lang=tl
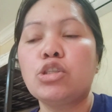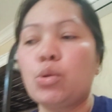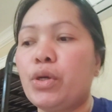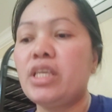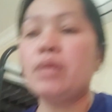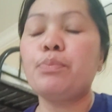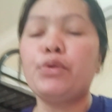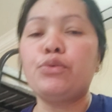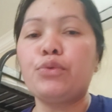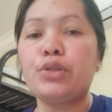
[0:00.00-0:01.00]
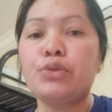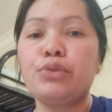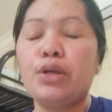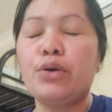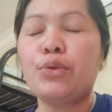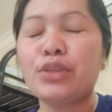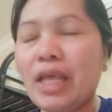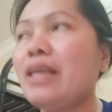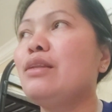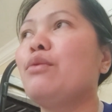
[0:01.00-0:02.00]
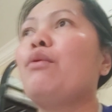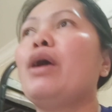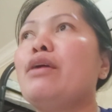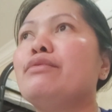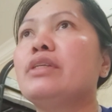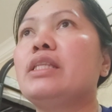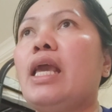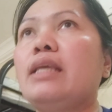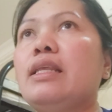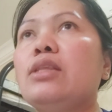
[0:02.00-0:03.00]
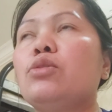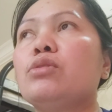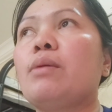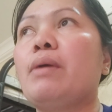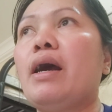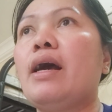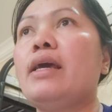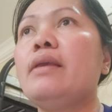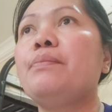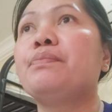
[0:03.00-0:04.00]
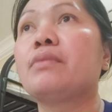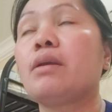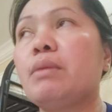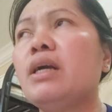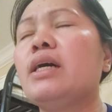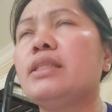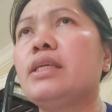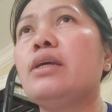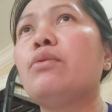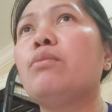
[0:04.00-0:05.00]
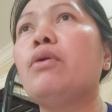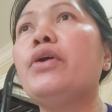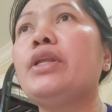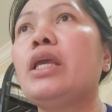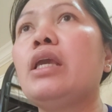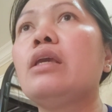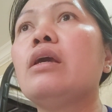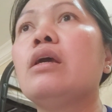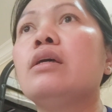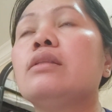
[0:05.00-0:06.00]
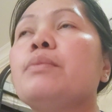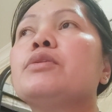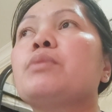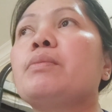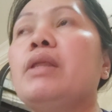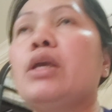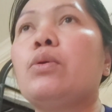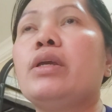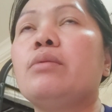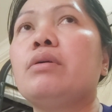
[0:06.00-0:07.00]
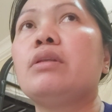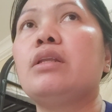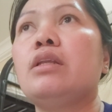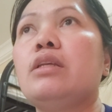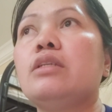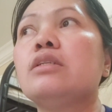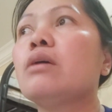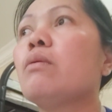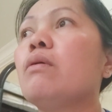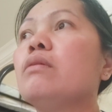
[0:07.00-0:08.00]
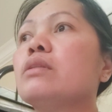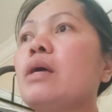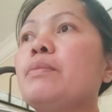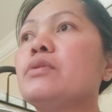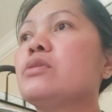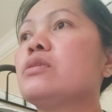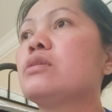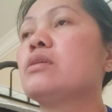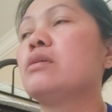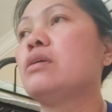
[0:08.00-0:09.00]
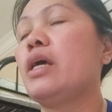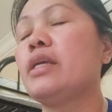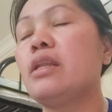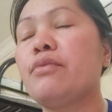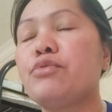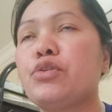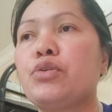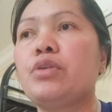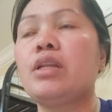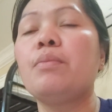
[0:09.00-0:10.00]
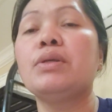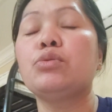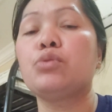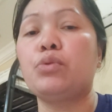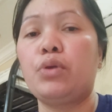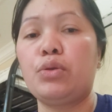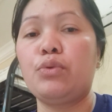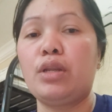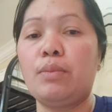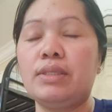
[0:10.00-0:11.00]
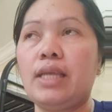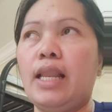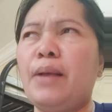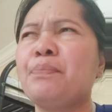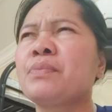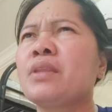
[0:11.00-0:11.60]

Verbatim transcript: So, ganyan po yung routine ko everyday dito sa bahay. Maghahatid ako morning. Tapos, pagbalik ko, ayan, maglilinis ako. Tapos, ayan, afternoon na naman, susunduin ko na naman sila.